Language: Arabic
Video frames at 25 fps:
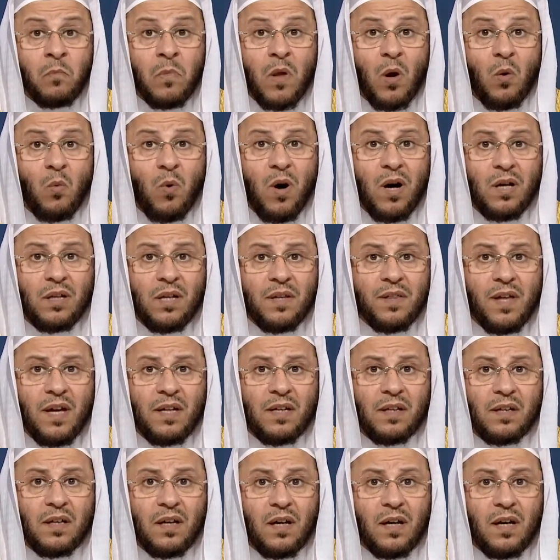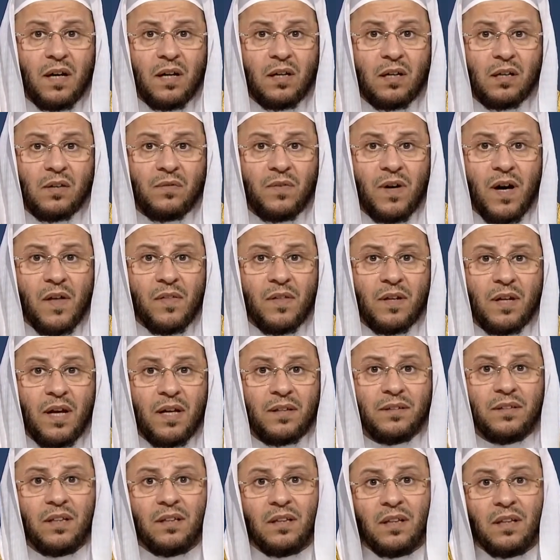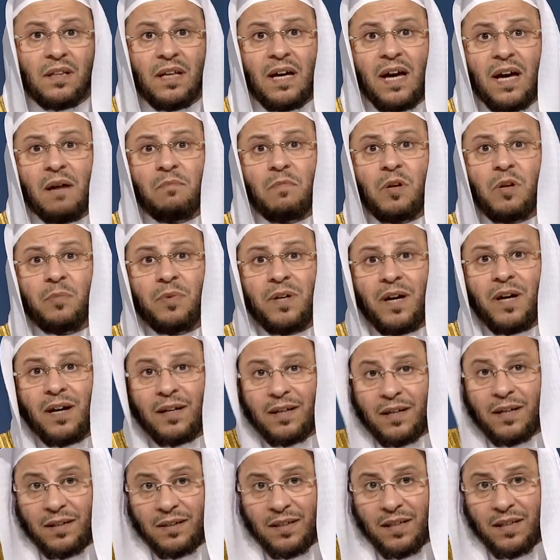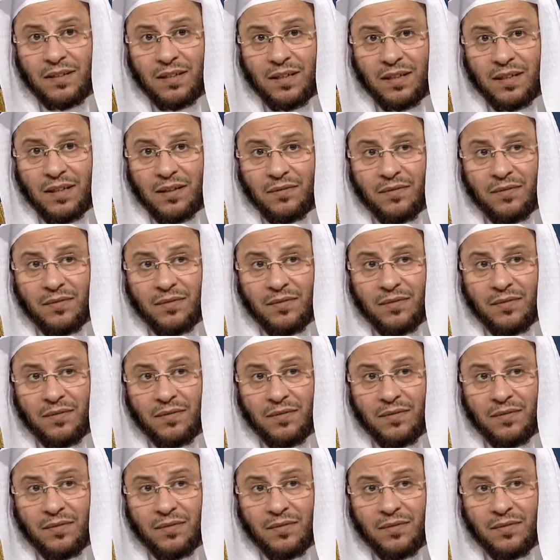ولذلك أخي الفاضل أنت تتعامل بعقيدتك